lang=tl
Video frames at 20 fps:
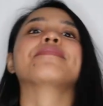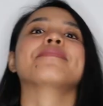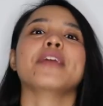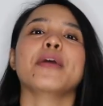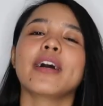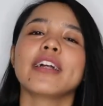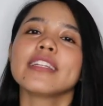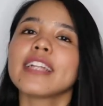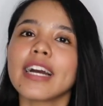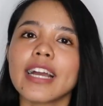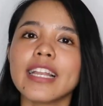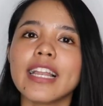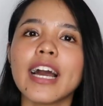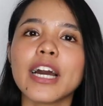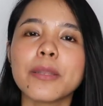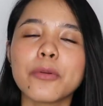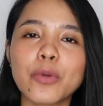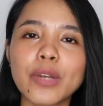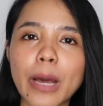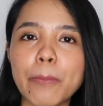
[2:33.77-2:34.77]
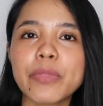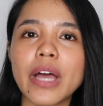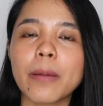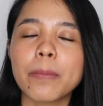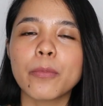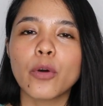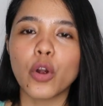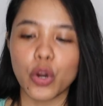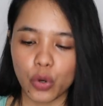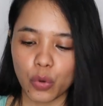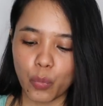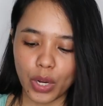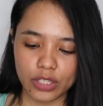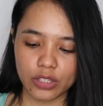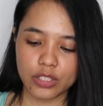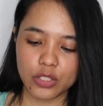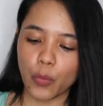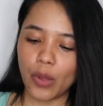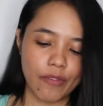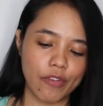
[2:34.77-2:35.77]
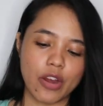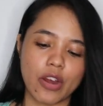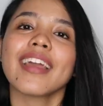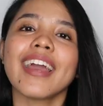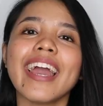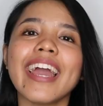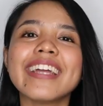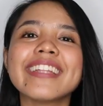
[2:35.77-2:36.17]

Diba? Di na kailangan og laptop or whatsoever.